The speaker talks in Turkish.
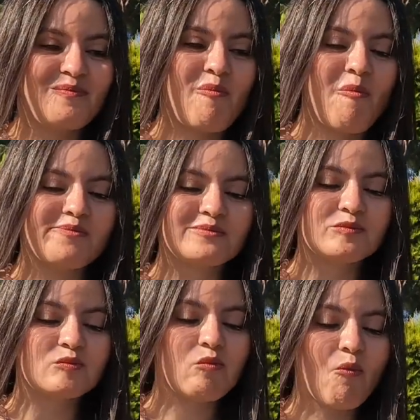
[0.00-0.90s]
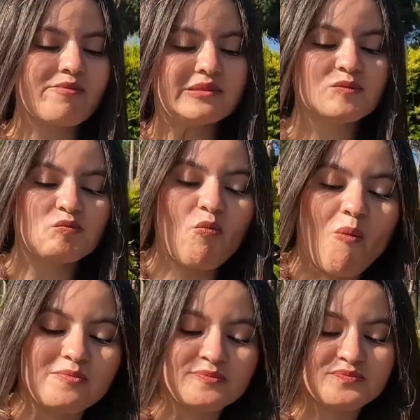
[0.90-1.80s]
senin yemeklere başka
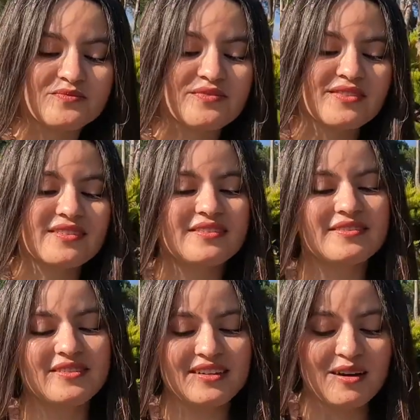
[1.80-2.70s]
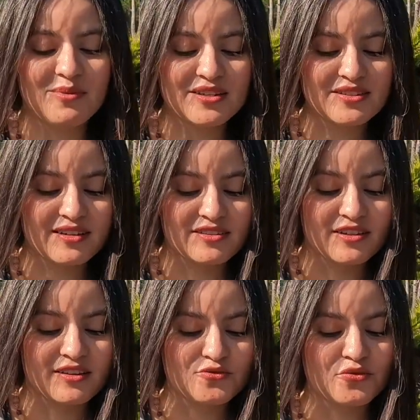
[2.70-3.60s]
eklemek istediğin bir şey var mı? Ya bence
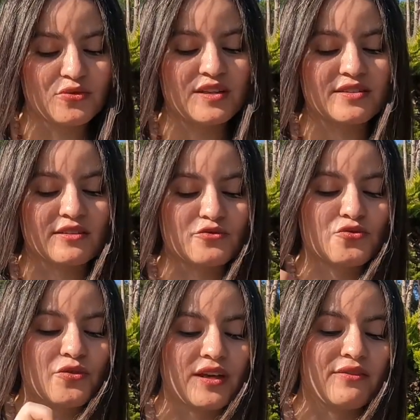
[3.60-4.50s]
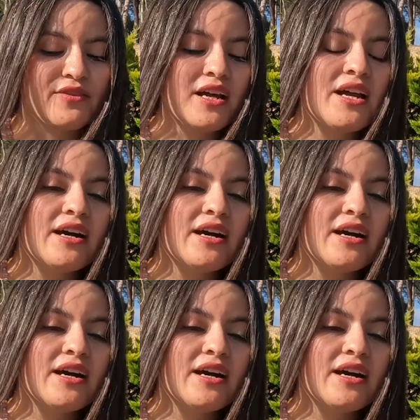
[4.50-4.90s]
gerçekten çok lezzetli, çok keyifli.